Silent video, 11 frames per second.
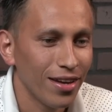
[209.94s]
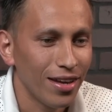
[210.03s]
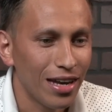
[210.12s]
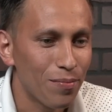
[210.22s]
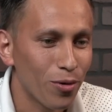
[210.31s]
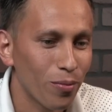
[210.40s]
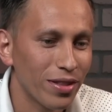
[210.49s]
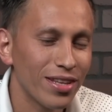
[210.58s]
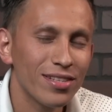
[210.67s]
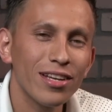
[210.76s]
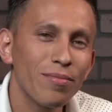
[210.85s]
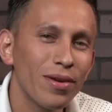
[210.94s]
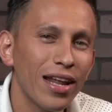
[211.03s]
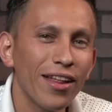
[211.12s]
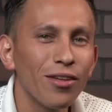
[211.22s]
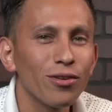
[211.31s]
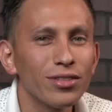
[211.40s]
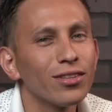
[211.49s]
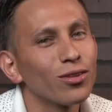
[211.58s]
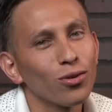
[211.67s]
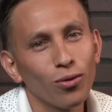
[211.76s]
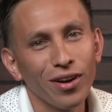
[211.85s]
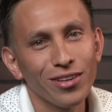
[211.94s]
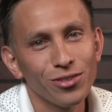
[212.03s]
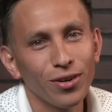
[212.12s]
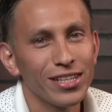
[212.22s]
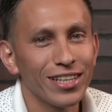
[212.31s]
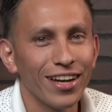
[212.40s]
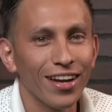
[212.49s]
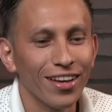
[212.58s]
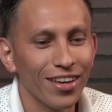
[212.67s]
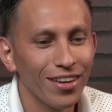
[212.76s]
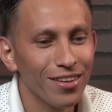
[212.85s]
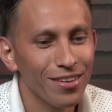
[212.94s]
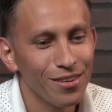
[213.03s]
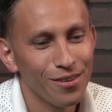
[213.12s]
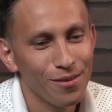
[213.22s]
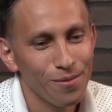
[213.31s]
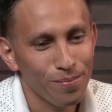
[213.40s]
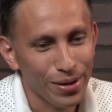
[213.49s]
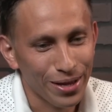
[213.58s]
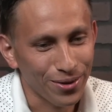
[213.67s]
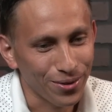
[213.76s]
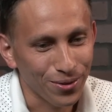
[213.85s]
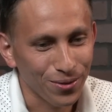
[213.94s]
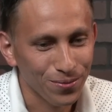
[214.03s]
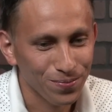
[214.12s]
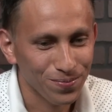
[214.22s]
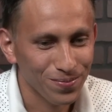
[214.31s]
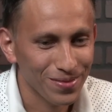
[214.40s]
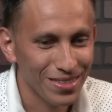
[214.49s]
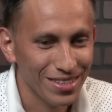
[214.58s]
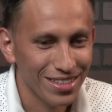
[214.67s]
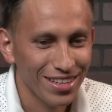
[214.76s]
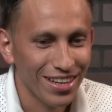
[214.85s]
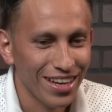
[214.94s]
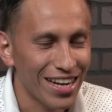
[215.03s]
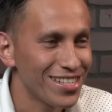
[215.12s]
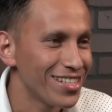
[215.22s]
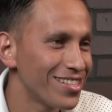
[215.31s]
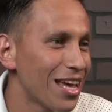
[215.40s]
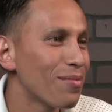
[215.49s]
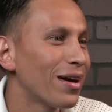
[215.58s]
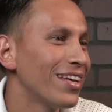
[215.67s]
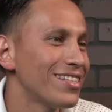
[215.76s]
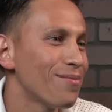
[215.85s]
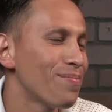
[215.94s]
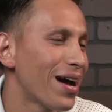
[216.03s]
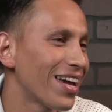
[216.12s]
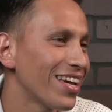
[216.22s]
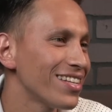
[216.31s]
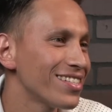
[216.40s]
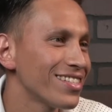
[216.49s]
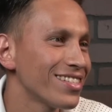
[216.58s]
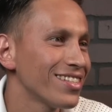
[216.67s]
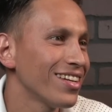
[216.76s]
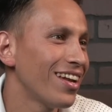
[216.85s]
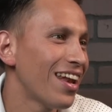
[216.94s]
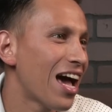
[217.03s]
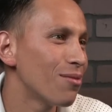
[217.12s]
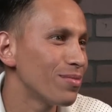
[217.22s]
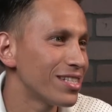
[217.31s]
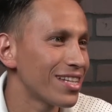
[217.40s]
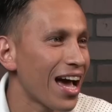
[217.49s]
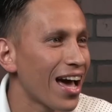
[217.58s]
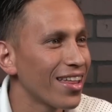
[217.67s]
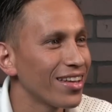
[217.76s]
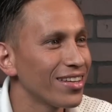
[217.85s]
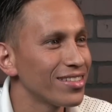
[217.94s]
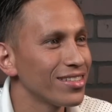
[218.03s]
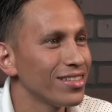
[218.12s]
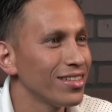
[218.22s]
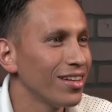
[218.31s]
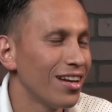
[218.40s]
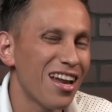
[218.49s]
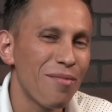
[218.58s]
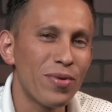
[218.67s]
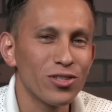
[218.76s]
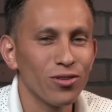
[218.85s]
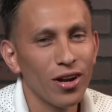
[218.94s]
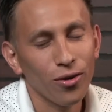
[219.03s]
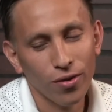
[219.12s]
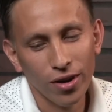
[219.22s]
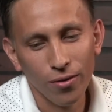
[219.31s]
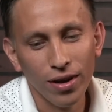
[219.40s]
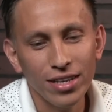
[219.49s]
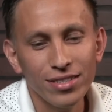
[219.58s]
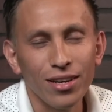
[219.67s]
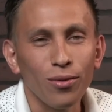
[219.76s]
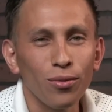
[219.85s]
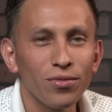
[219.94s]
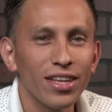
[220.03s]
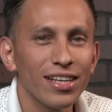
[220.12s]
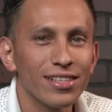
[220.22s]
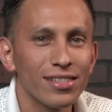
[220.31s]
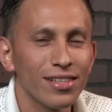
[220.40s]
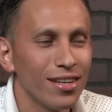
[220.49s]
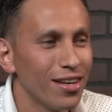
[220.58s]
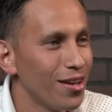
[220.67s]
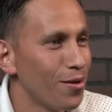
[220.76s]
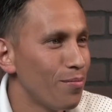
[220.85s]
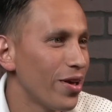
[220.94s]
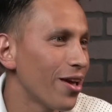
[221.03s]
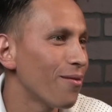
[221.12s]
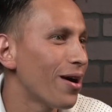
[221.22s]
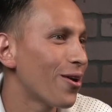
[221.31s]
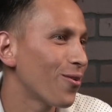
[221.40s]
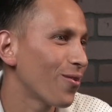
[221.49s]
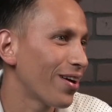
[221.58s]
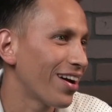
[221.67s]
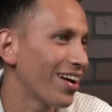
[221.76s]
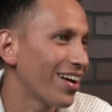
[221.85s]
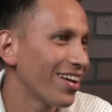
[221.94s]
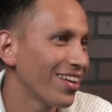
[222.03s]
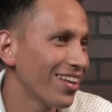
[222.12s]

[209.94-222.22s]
le prometí servir a Dios de todo corazón al llegar aquí, pero el sistema de este país, las amistades, las personas con las cuales te juntas, me llevaron a,